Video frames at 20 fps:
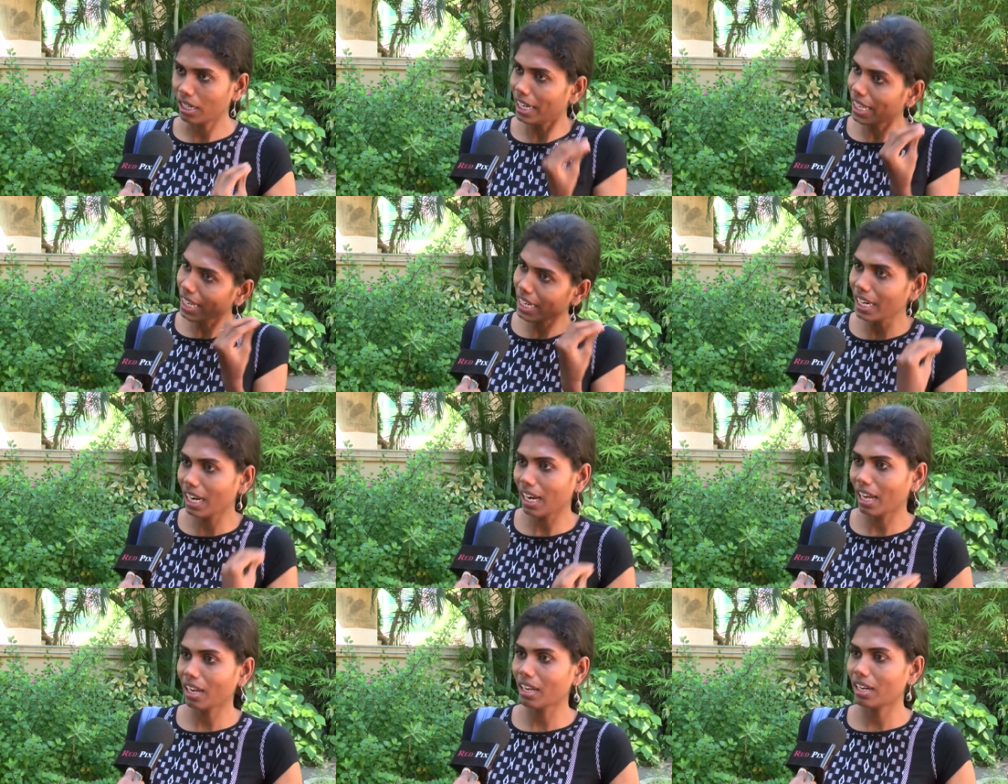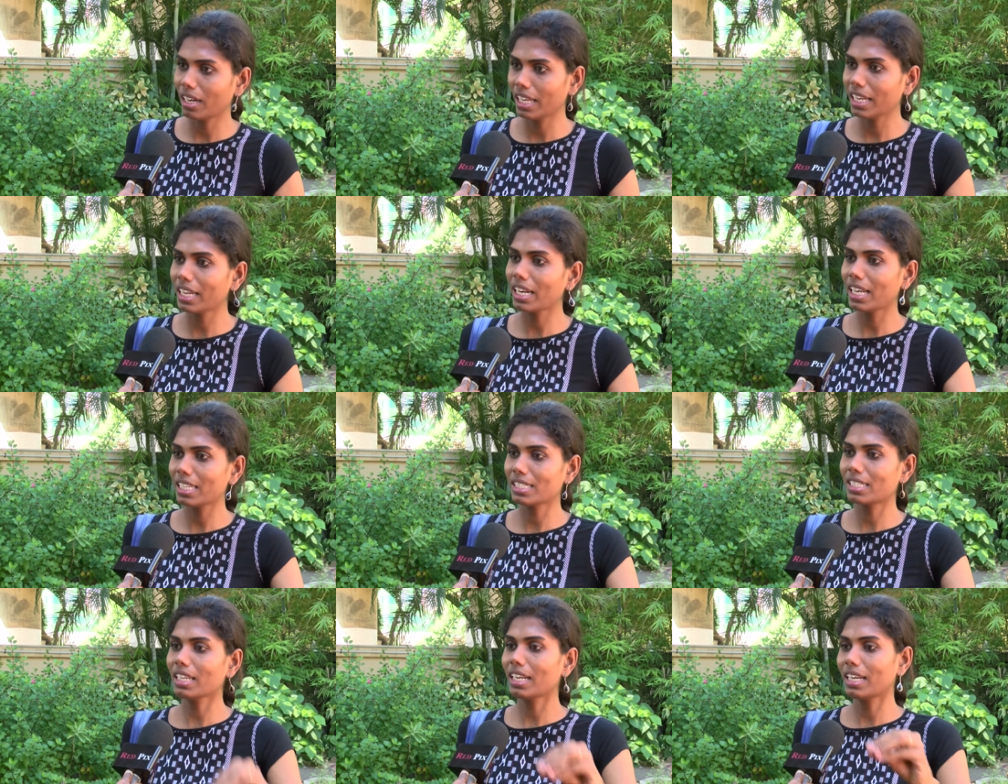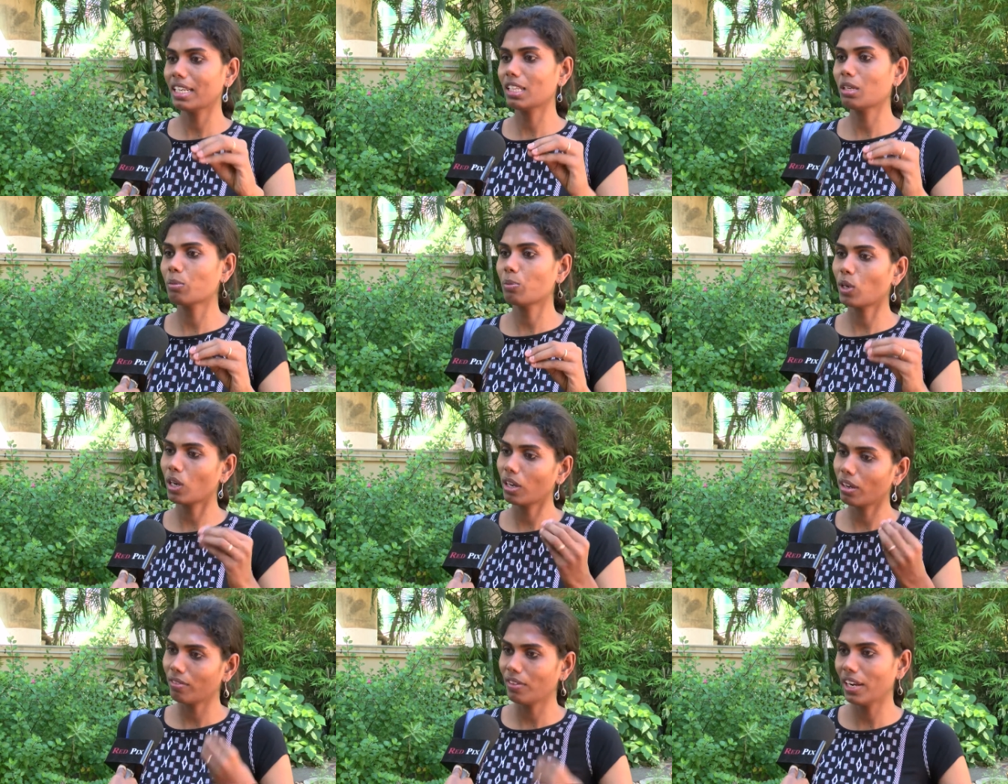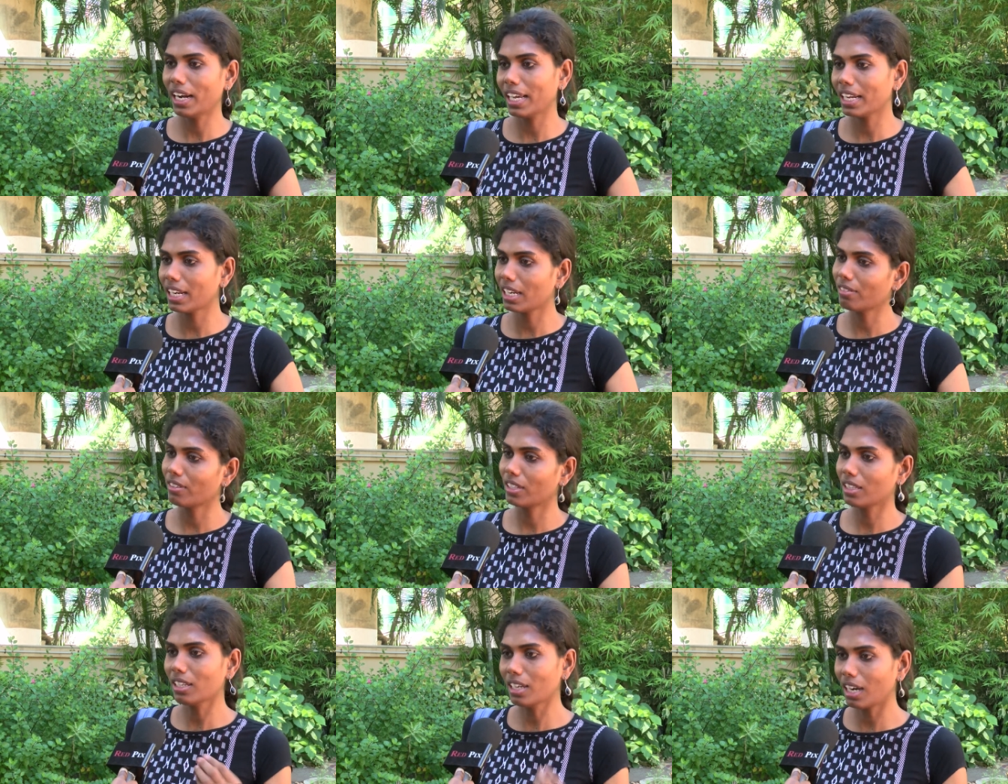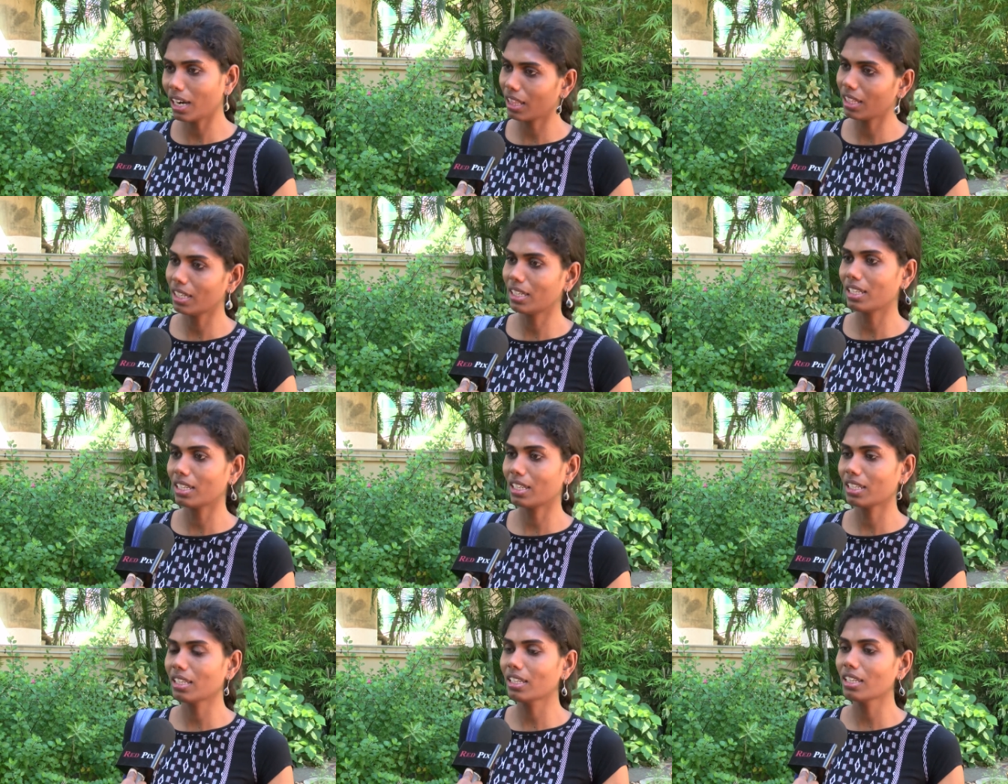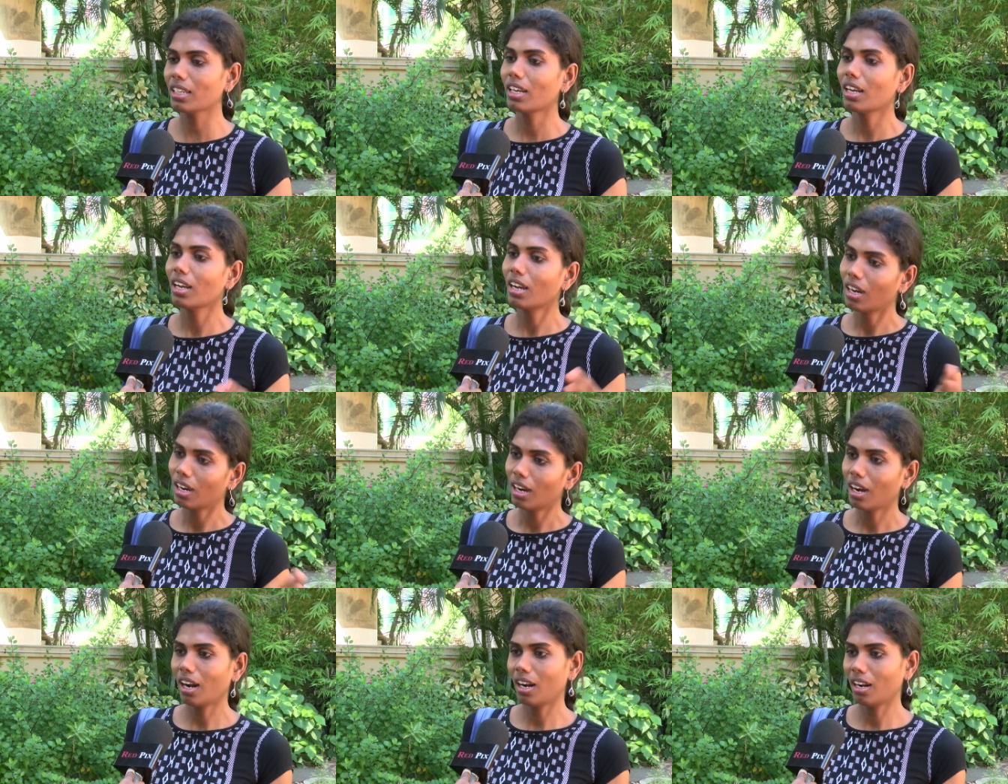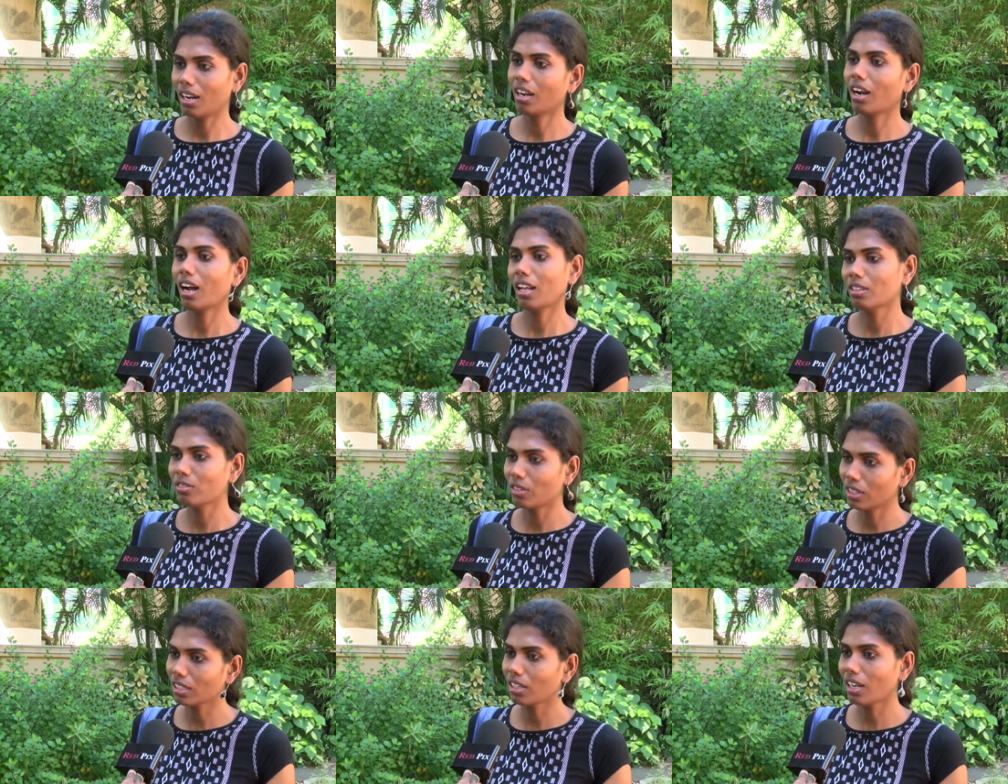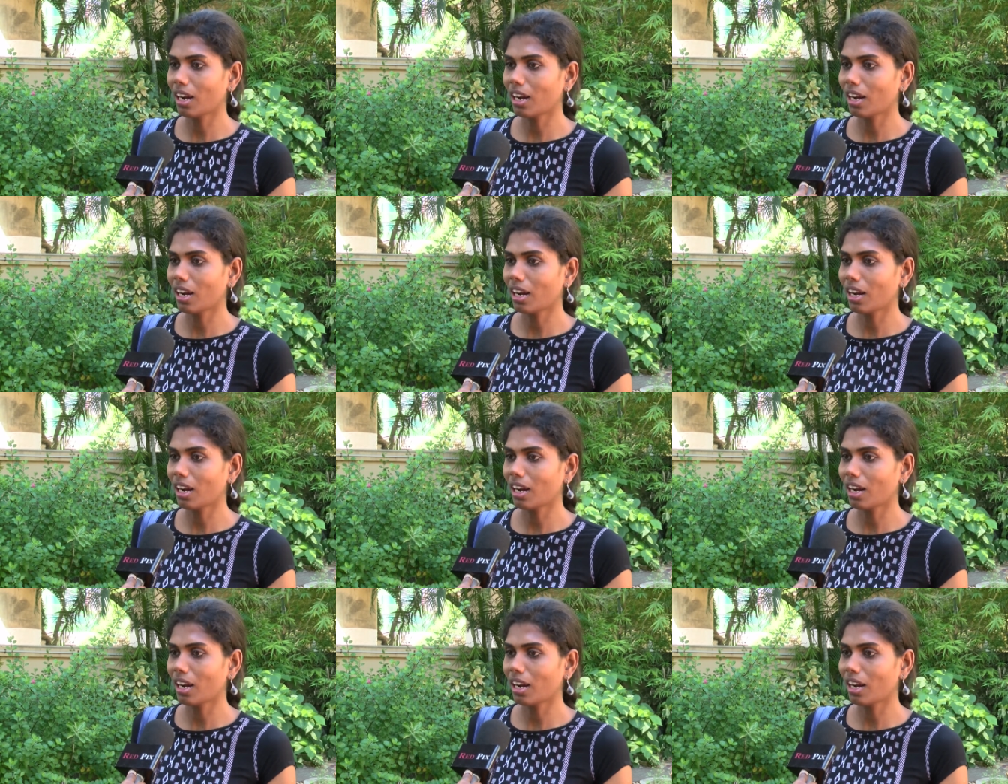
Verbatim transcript: லீகலாக லீகலைஸாக எடுத்துகிட்டு போகிற வேலைகள் வந்து நடந்துட்டு இருக்குது அது வந்து